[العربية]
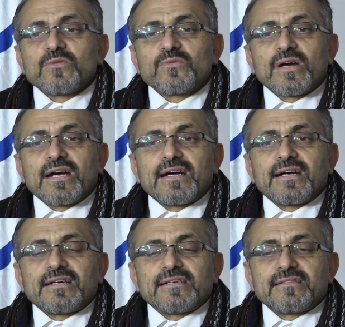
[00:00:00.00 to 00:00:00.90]

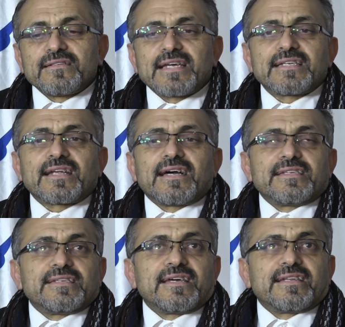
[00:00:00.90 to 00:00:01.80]
ولا نرى
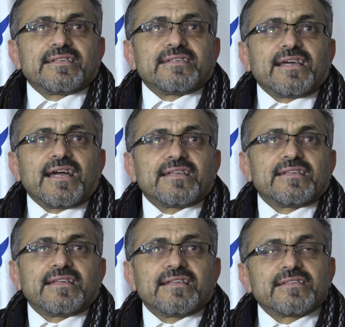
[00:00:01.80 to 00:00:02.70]
أن
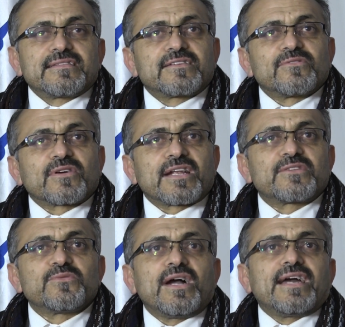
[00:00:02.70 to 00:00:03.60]
الحل
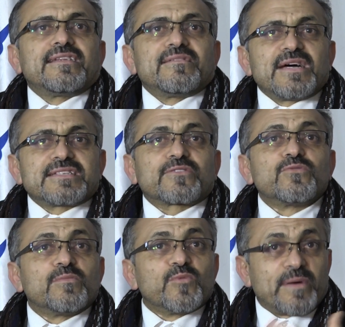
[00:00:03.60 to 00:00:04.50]
التكنوقراط هو حل المأزق
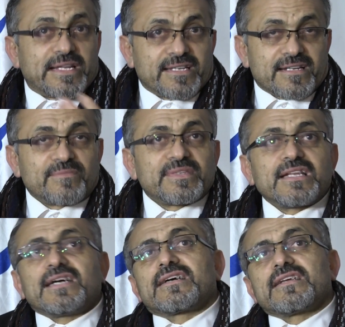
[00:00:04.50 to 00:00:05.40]
هو مبادرة من
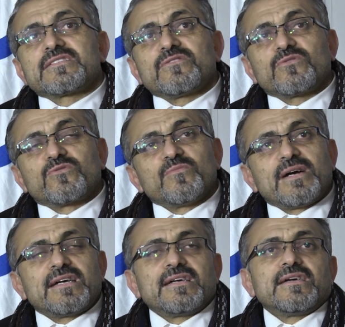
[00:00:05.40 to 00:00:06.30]
الأخ رئيس الحكومة